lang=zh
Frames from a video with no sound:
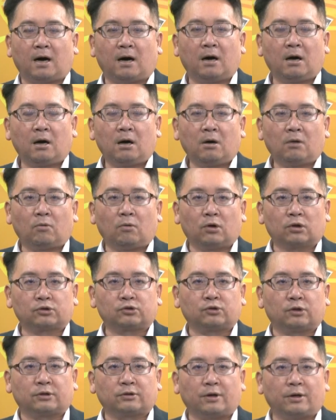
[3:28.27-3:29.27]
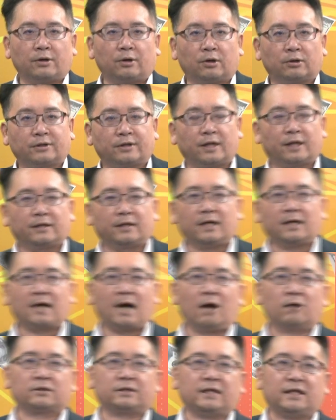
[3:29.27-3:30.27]
么？我绝对有能力
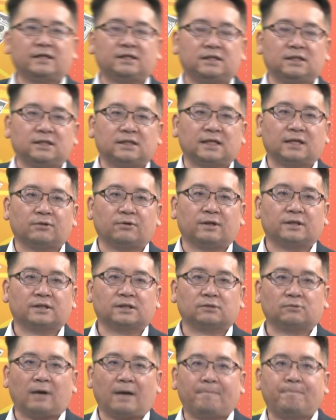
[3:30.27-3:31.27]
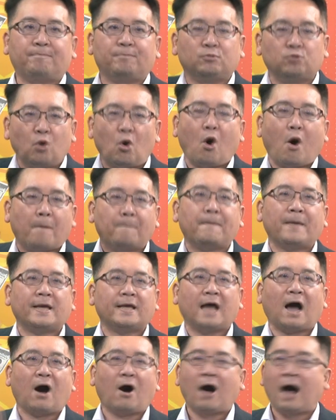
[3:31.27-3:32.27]
靠第七舰队之外，若
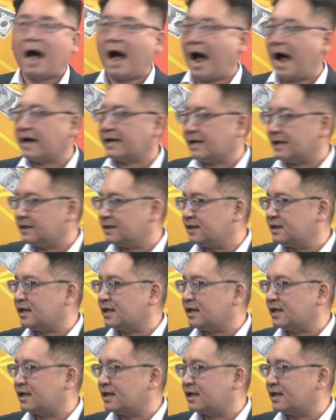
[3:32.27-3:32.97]
必要还可以